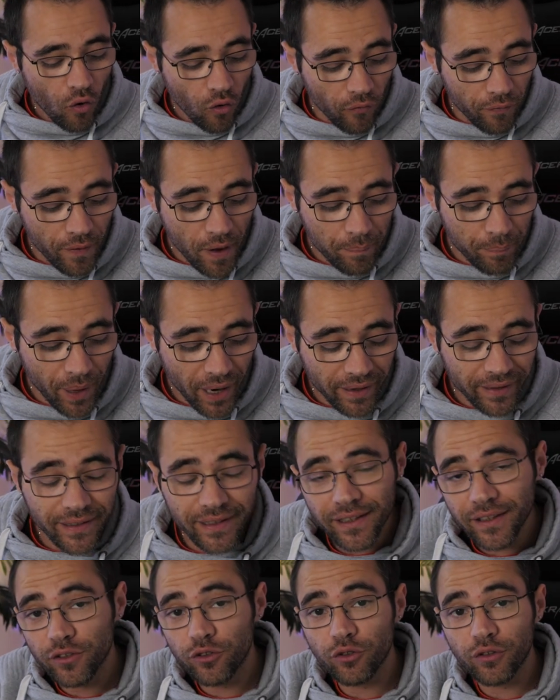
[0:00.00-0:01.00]
On va
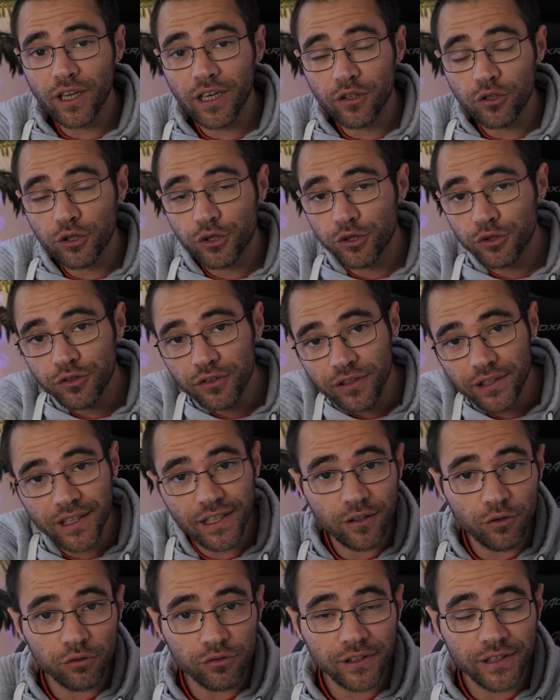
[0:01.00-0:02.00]
parler de quelque chose
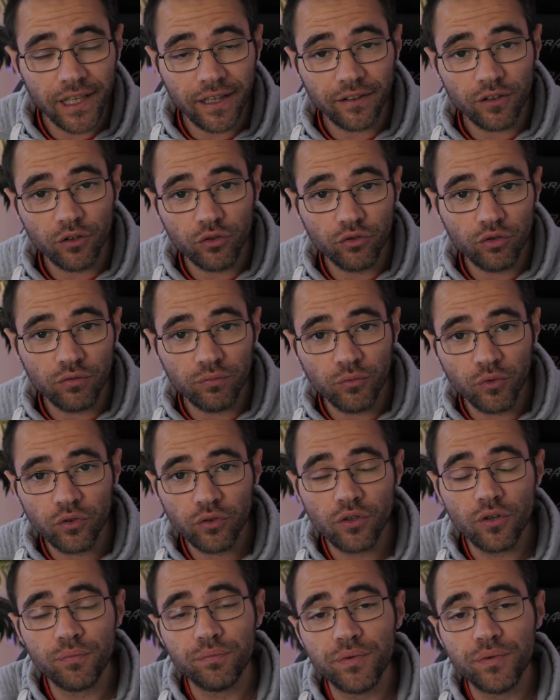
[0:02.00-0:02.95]
qui concerne tout le monde,